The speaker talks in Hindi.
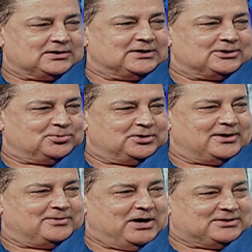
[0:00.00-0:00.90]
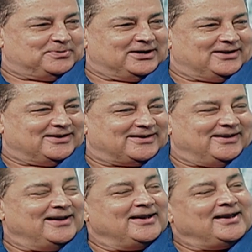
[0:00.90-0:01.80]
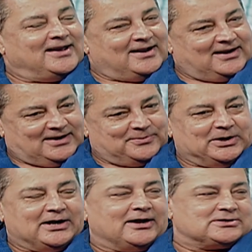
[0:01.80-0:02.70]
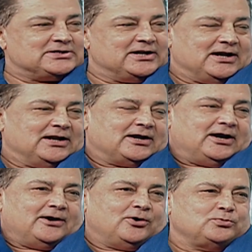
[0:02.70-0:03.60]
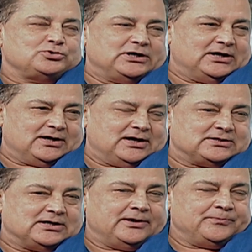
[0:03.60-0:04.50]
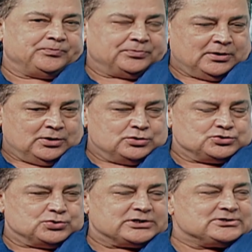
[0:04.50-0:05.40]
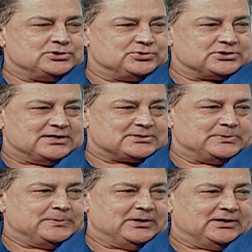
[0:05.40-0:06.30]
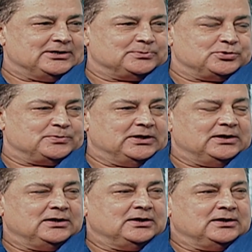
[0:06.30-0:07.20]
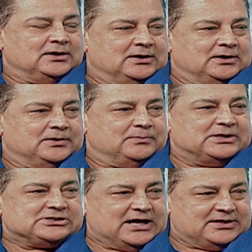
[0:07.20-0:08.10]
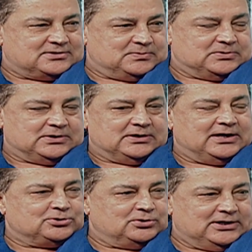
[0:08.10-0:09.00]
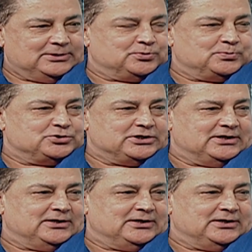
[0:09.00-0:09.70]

भाग जाते हैं कोई नई बात मैंने नहीं की लेकिन मैं घर से निकल गया और मुझे लग रहा था छोटे से उस कस्बे में ललितपुर में मैं शायद या तो ललितपुर मुझे